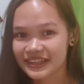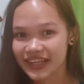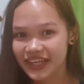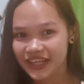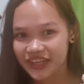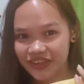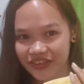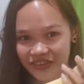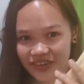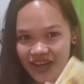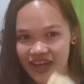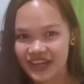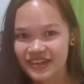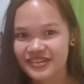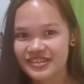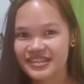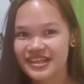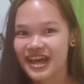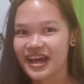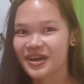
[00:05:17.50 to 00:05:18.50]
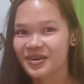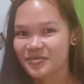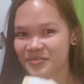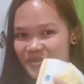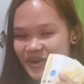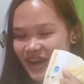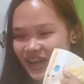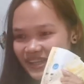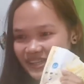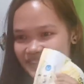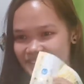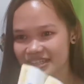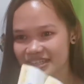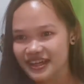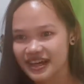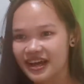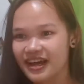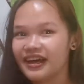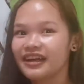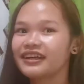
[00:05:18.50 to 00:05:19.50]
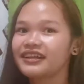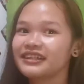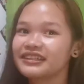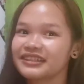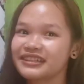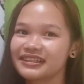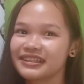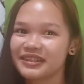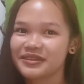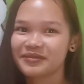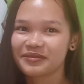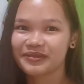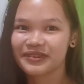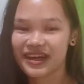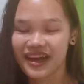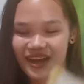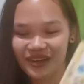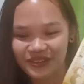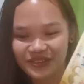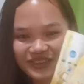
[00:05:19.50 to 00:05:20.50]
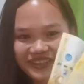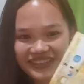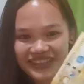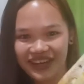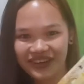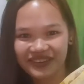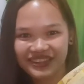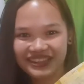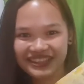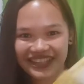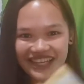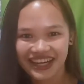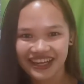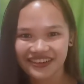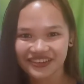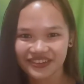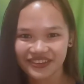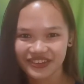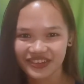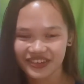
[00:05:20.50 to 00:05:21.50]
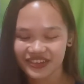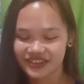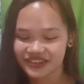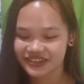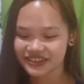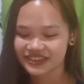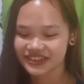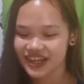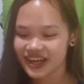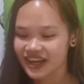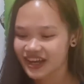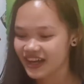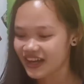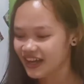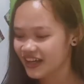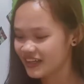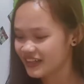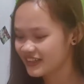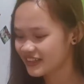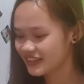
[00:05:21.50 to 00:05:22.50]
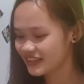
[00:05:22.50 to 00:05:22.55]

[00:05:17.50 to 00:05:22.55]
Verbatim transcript: thank you kayo sa prize nga na akong nadawat karon unta nga